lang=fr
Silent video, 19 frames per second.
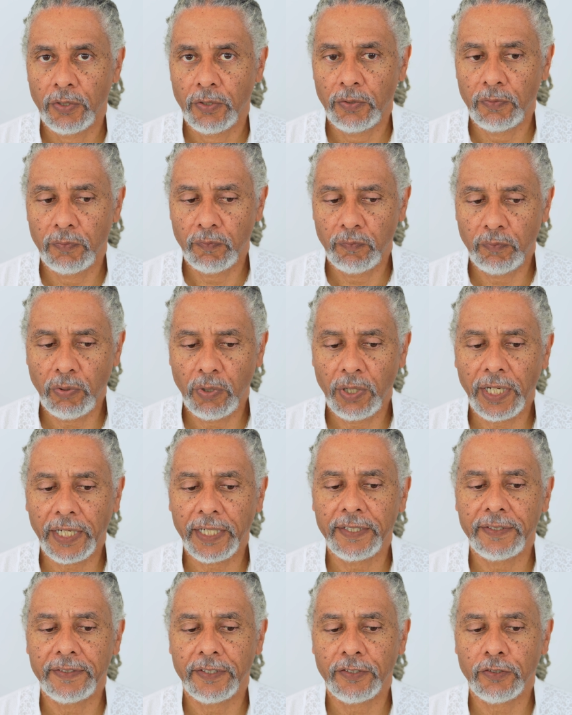une
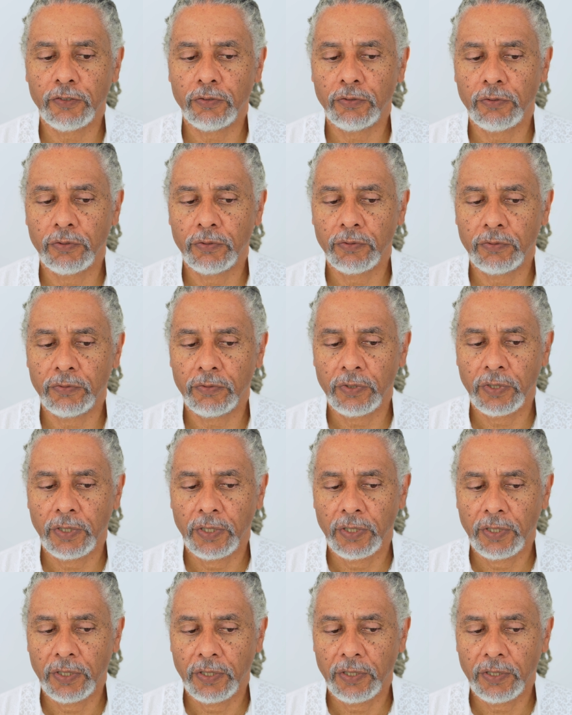polarisation
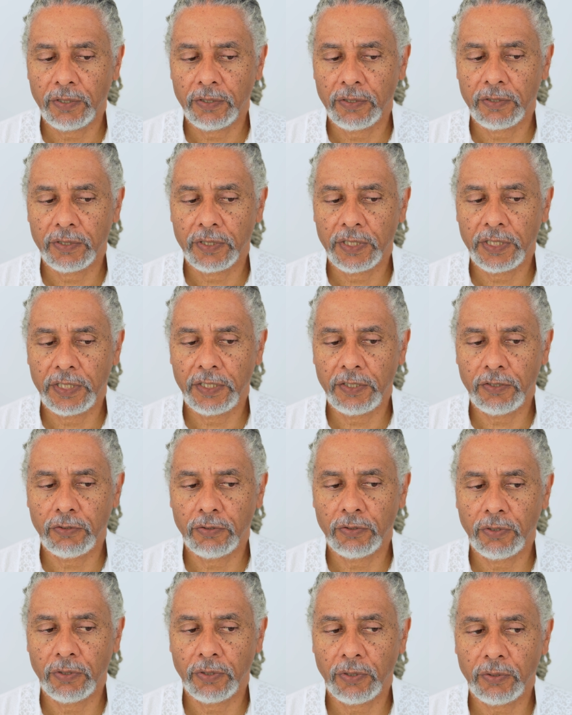euh, qui
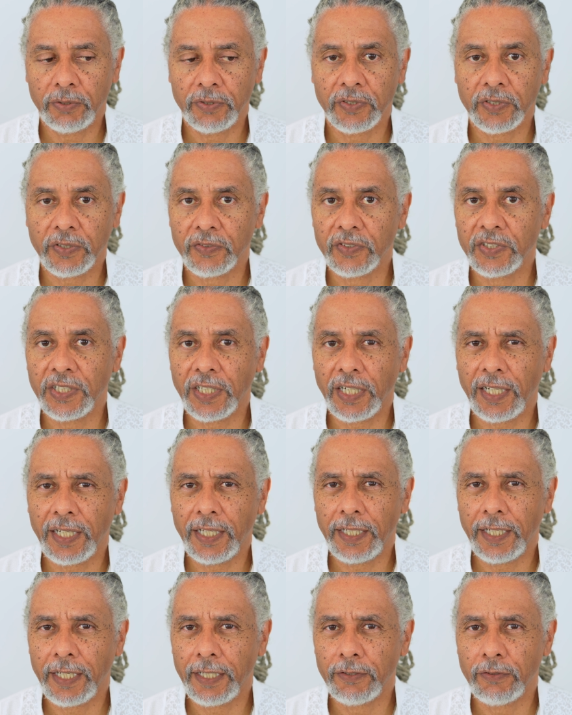se
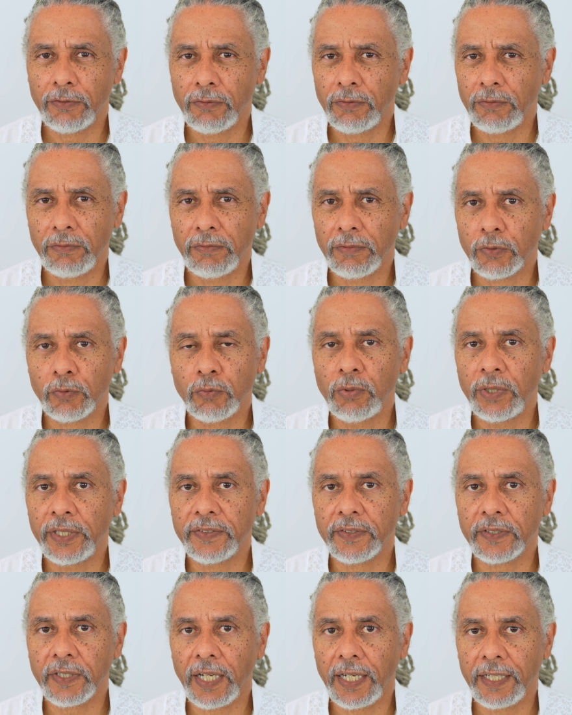ressentira dans tous les
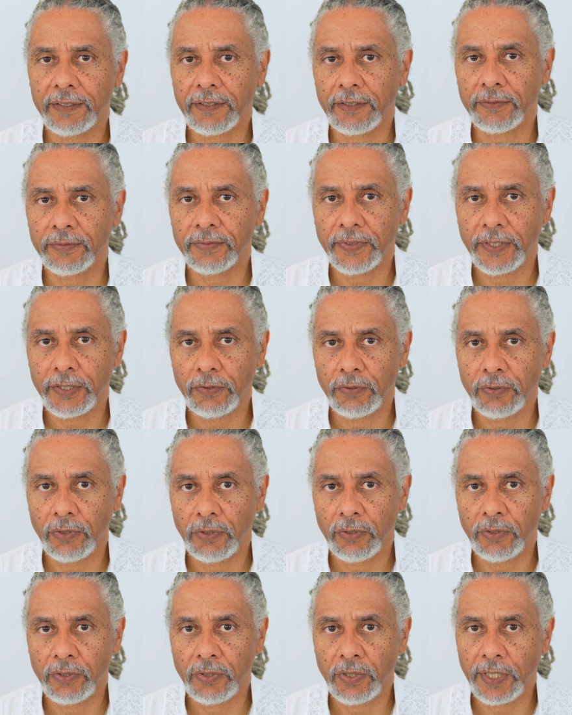strates en fait
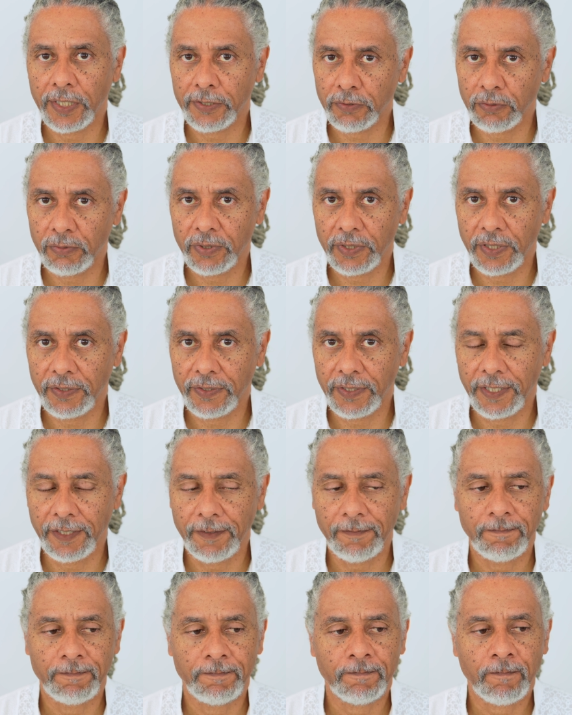de la société
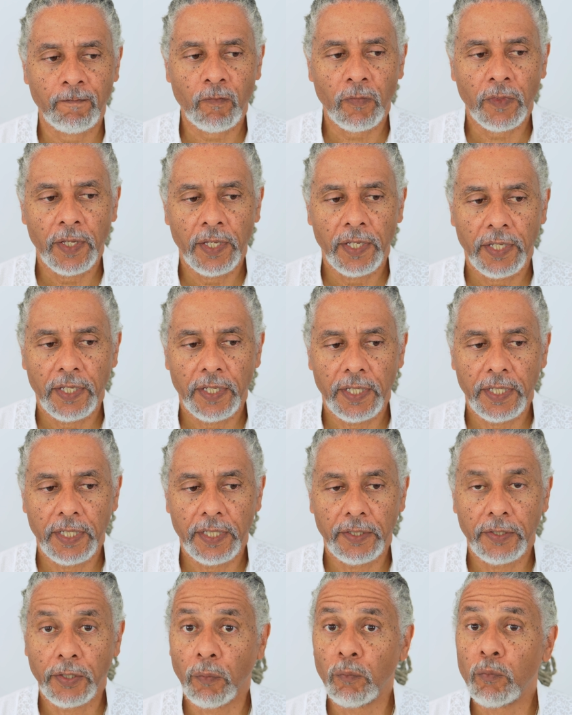
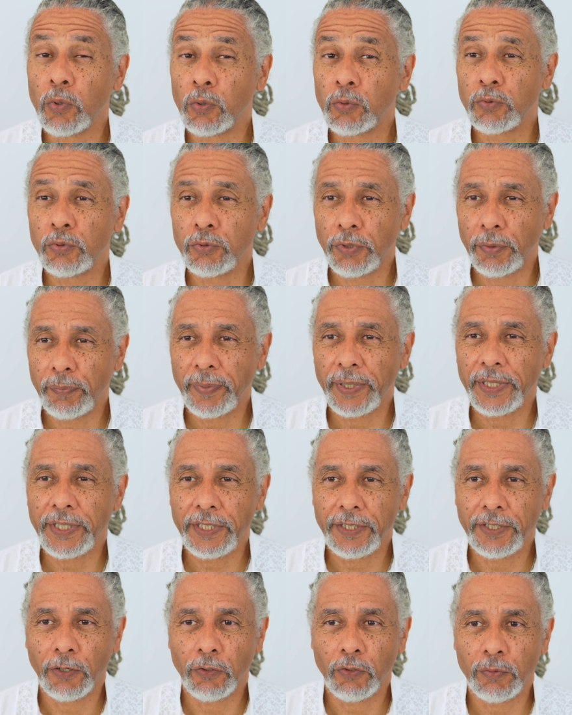et dans beaucoup de
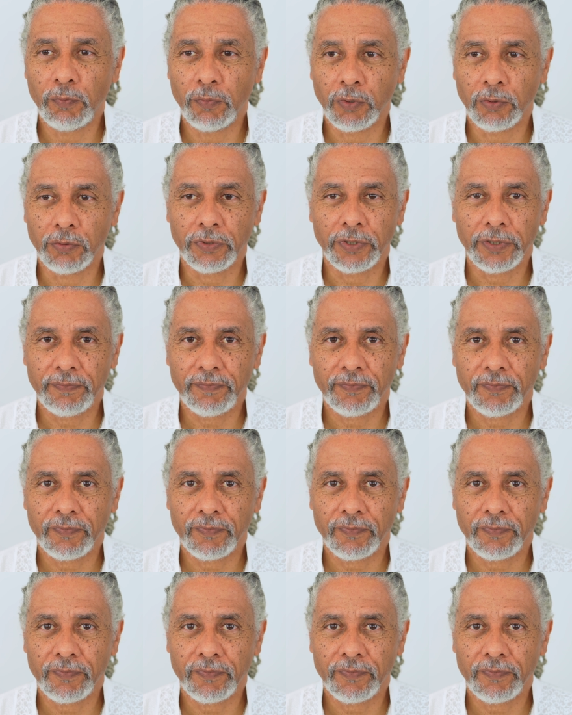pays dans le monde.